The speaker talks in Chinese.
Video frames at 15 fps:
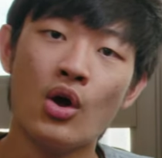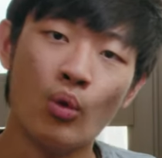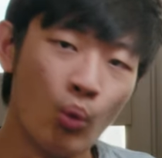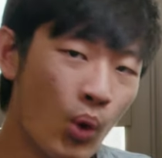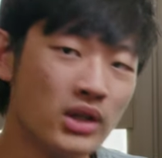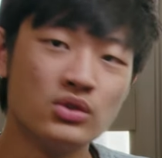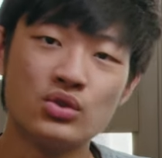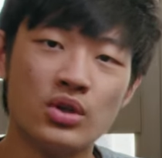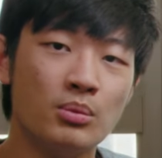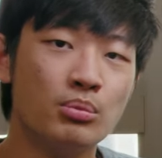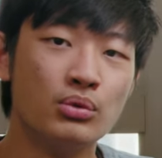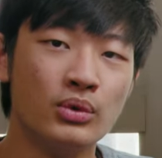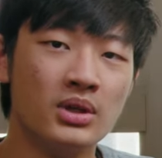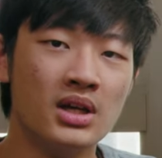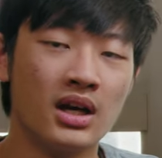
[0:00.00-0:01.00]
完全
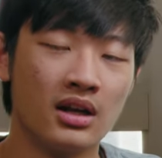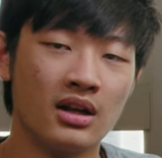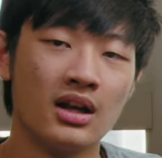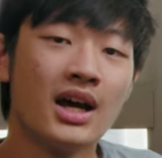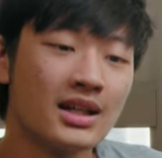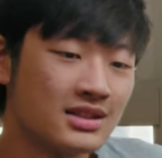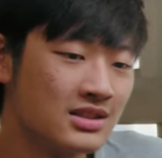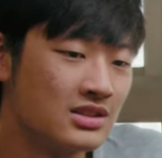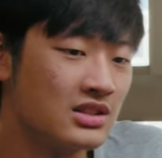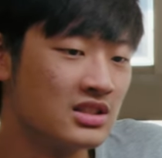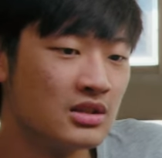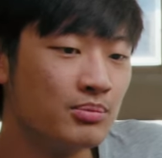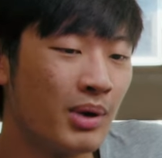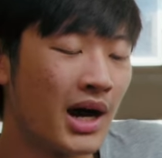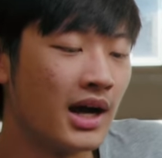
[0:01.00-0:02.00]
不一样。LUT 只
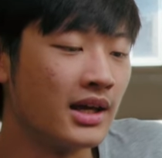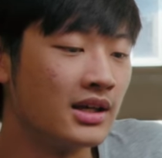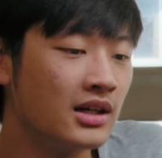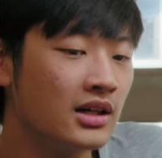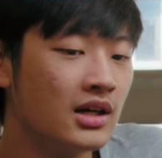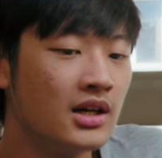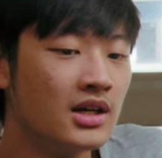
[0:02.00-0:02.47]
是把一个